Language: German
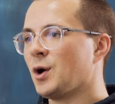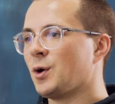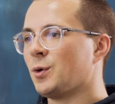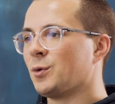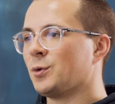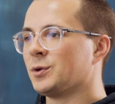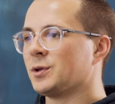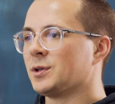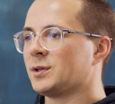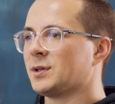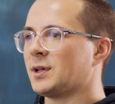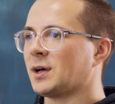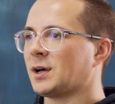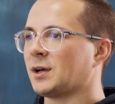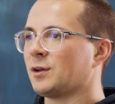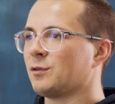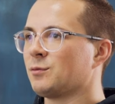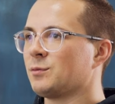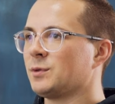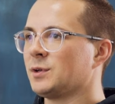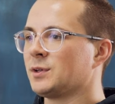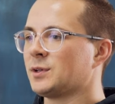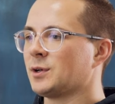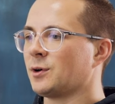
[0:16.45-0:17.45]
Und da
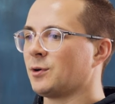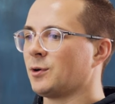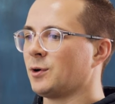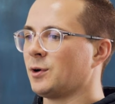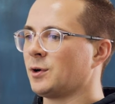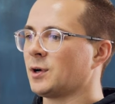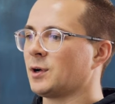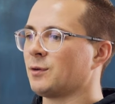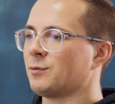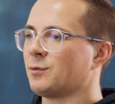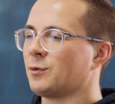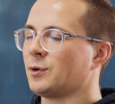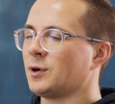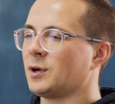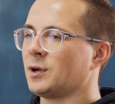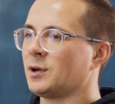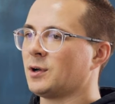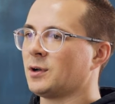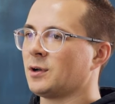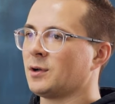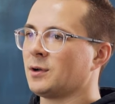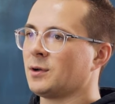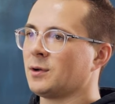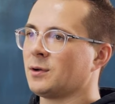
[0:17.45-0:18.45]
rief mich der Holger
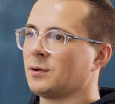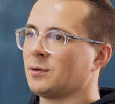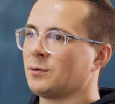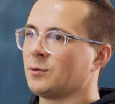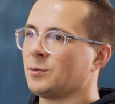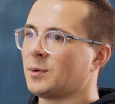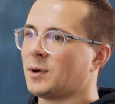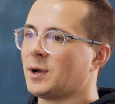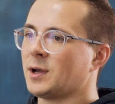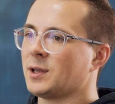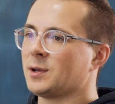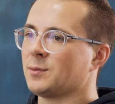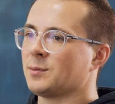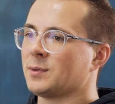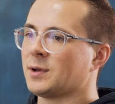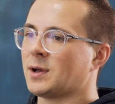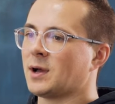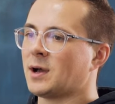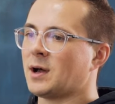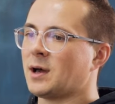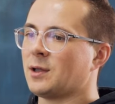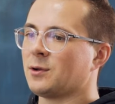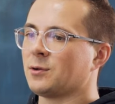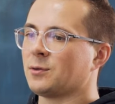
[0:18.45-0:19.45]
vor über einem
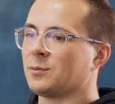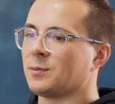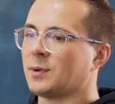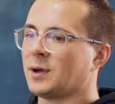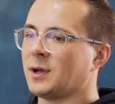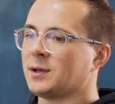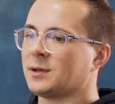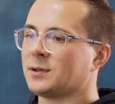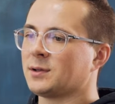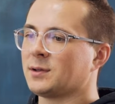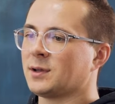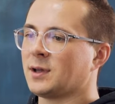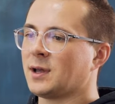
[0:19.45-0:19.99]
Jahr an und meinte,